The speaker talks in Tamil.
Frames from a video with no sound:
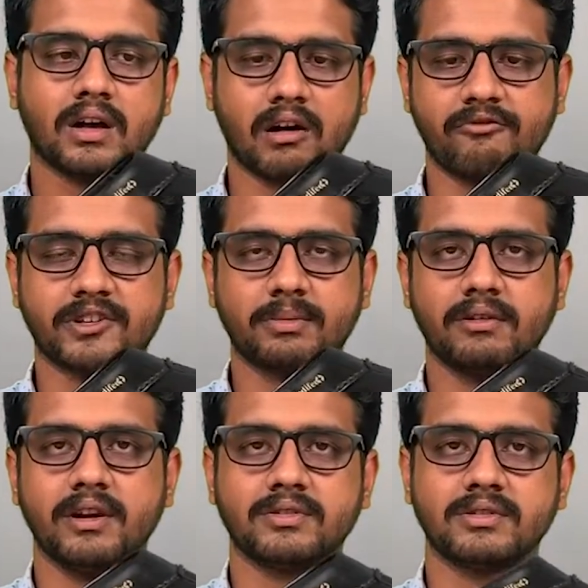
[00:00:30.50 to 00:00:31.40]

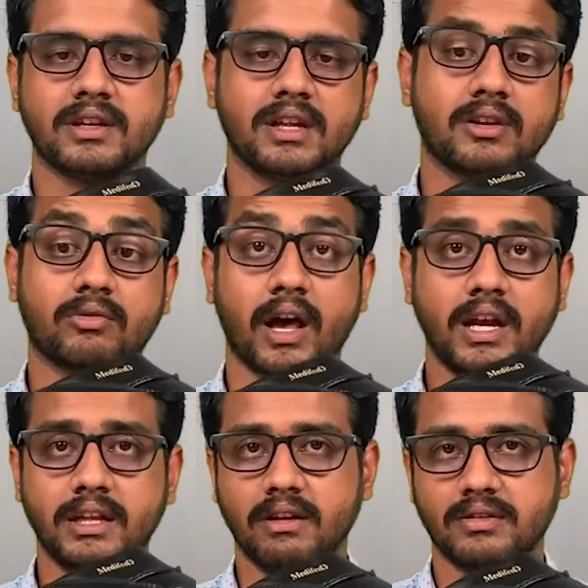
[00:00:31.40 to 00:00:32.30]
கம்ஃபர்டபுள் வைஸும் சரி
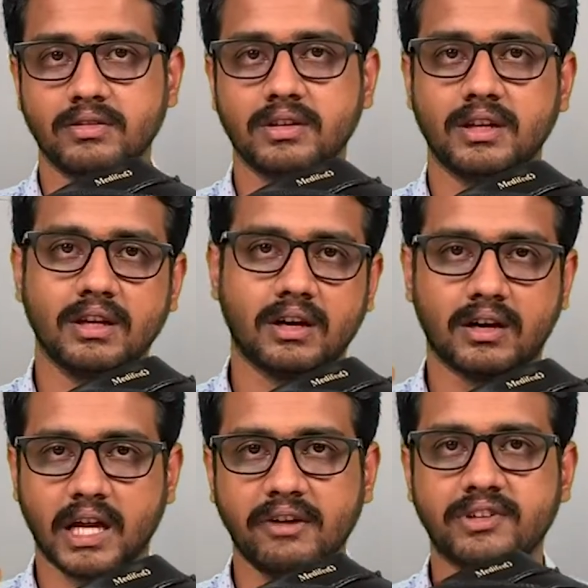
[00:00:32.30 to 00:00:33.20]
குவாலிட்டி வைஸும் சரி
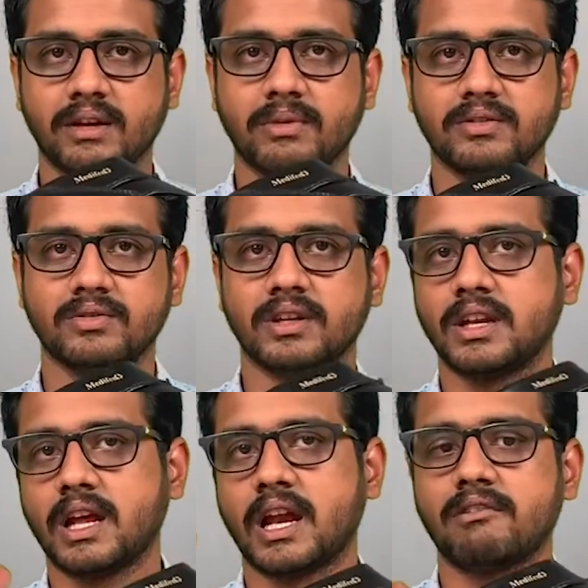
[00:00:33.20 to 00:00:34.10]
லைஃப் டைம் வைஸும் சரி
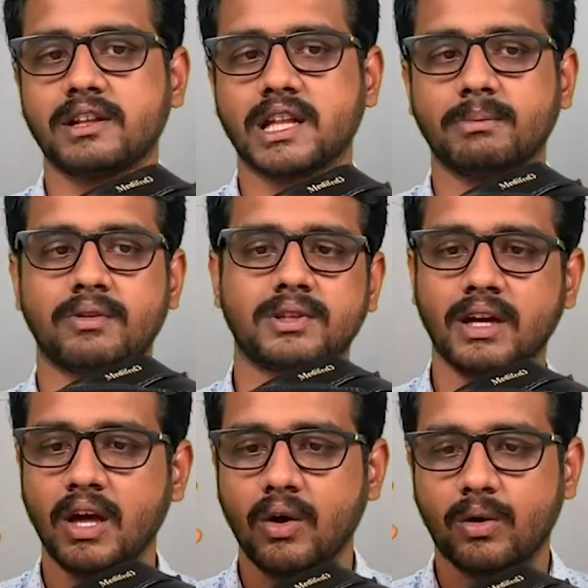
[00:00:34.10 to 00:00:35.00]
எல்லா விதத்துலையுமே வந்து
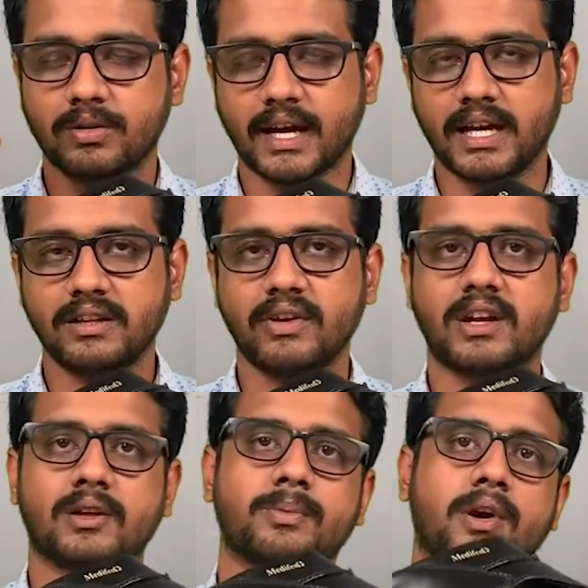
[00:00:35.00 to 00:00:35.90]
ஒரு
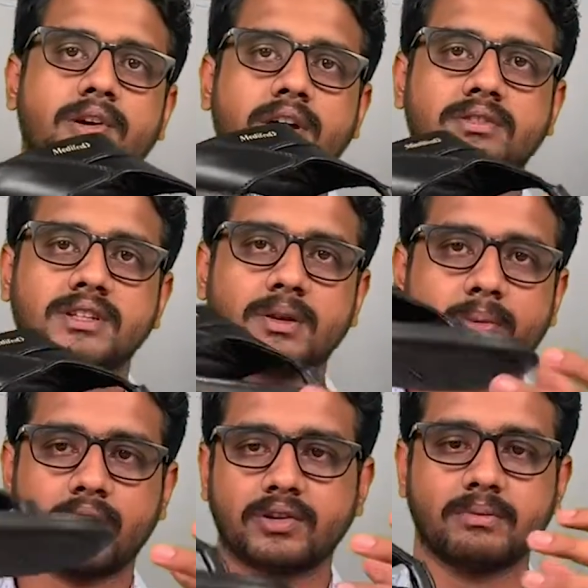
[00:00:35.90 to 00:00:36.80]
சாட்டிஸ்ஃபைடான ப்ராடக்ட்டாக வந்து இந்த
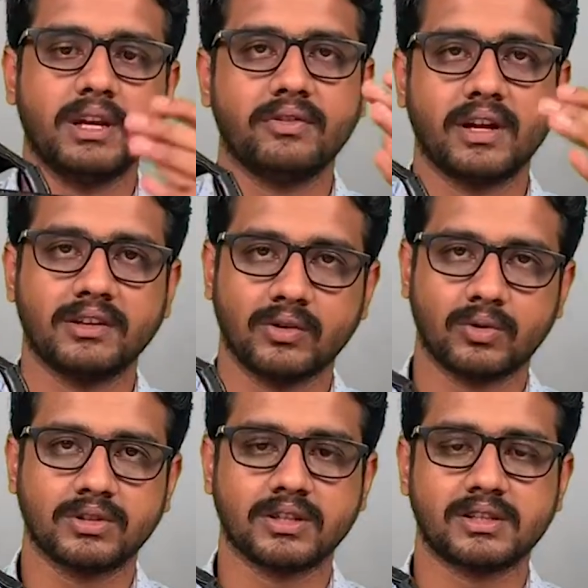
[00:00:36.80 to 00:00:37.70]
ப்ராடக்ட் வந்து மெனிஃபிட்லேருந்து
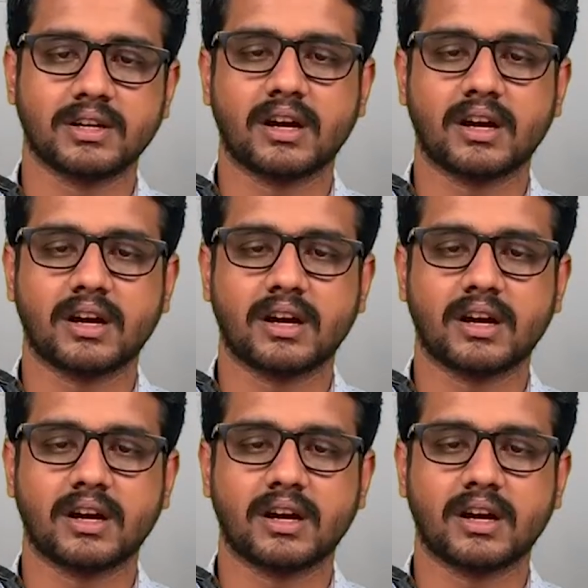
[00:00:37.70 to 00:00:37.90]
கொடுத்துட்டு